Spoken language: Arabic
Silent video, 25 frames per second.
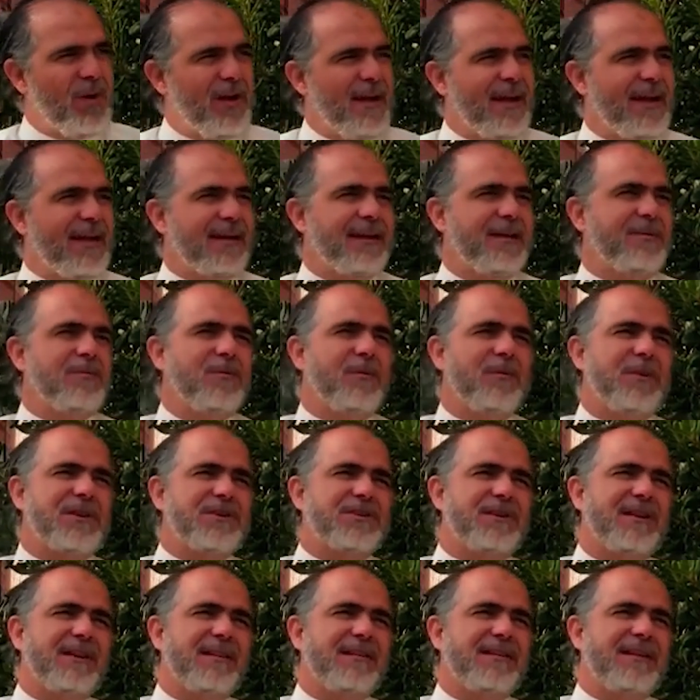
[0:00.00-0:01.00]

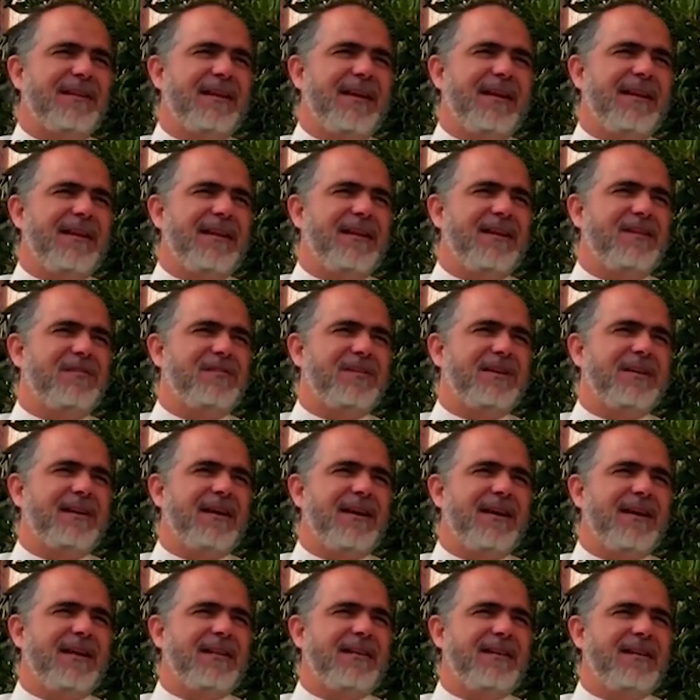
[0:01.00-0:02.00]
ولكن مباشرة
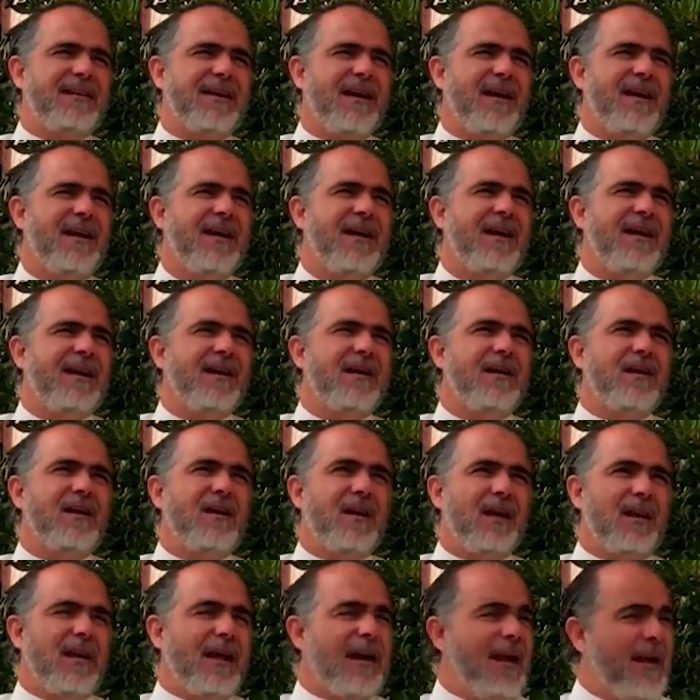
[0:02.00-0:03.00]
احنا فينا هذه
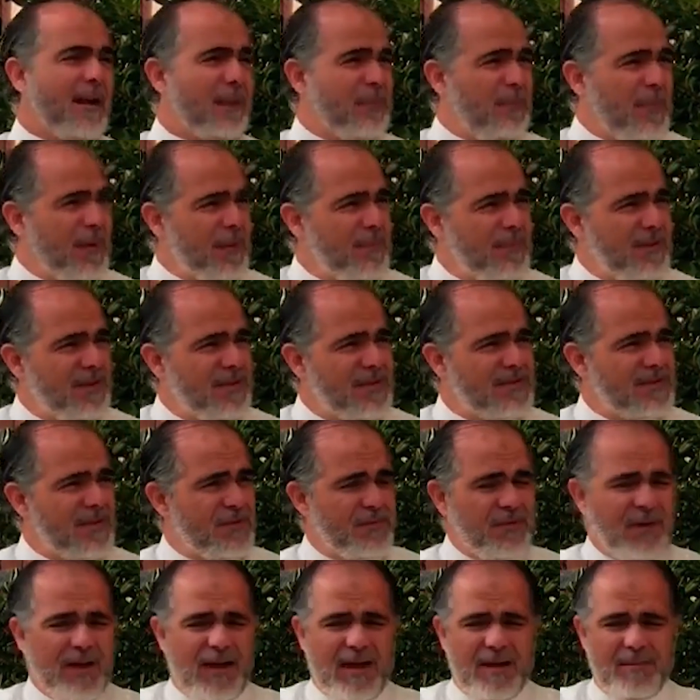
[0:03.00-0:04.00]
العرب
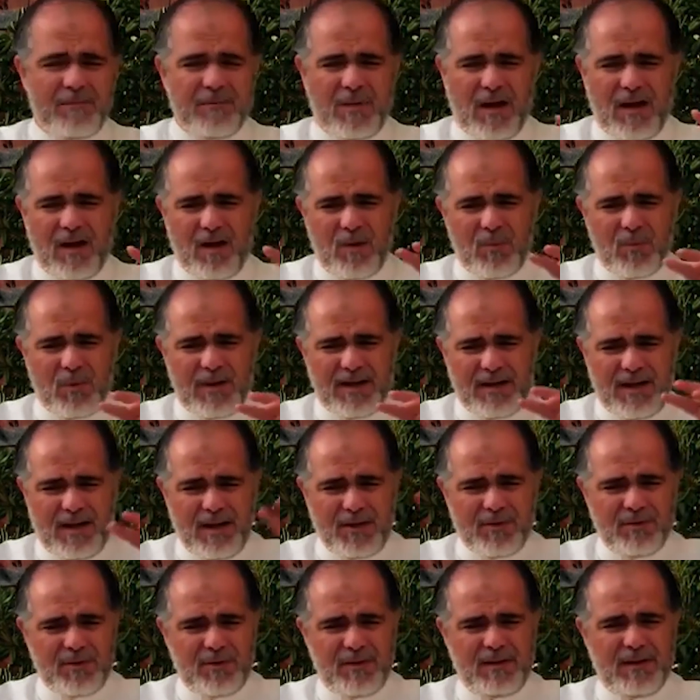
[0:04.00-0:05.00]
بصفة عامة نعم,
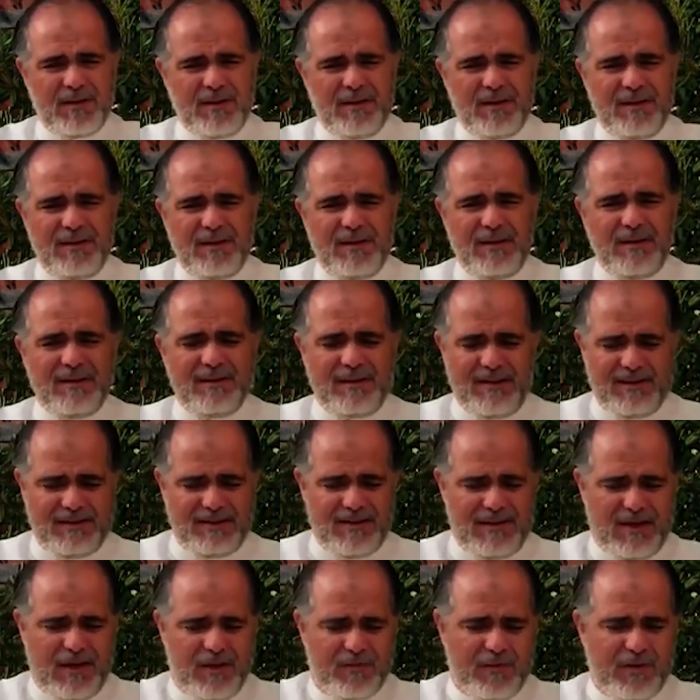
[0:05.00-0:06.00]
نعم. ونحن نعم.
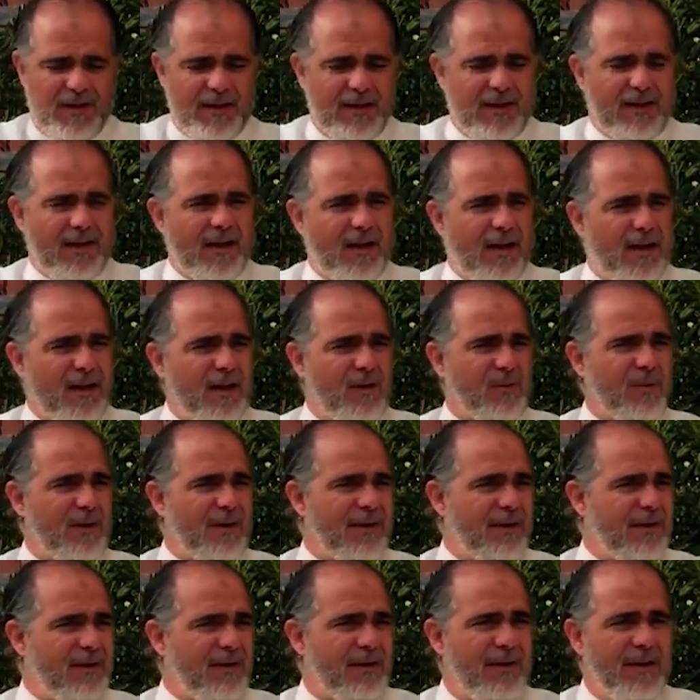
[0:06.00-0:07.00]
يعني
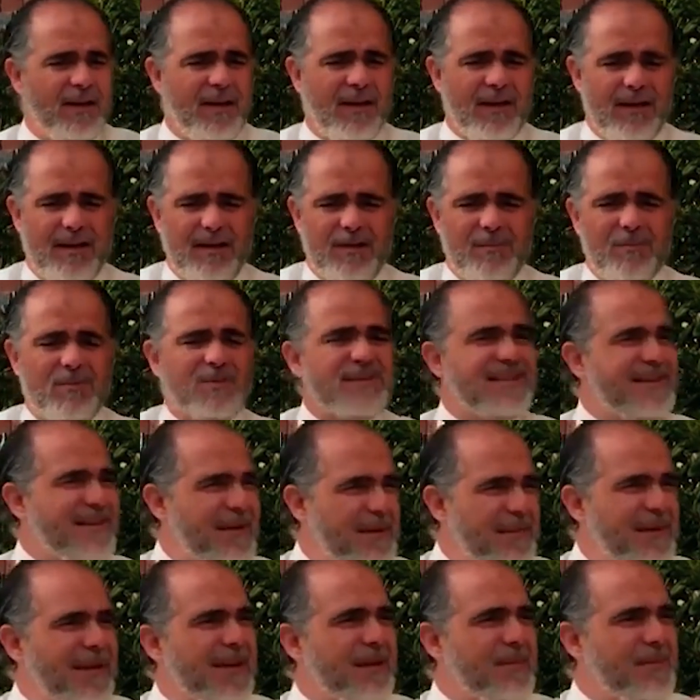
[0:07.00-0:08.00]
الأفارقة
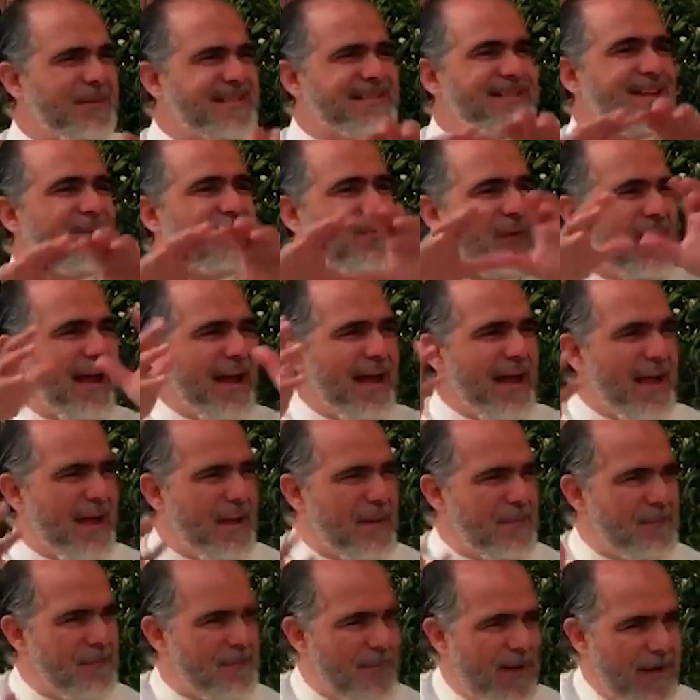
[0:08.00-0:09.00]
والمسلمين
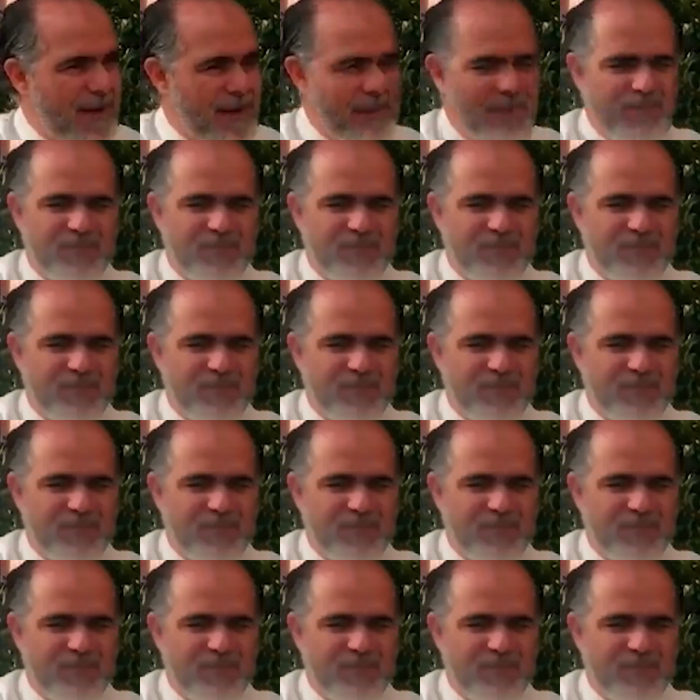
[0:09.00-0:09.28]
بصفة عامة بصفة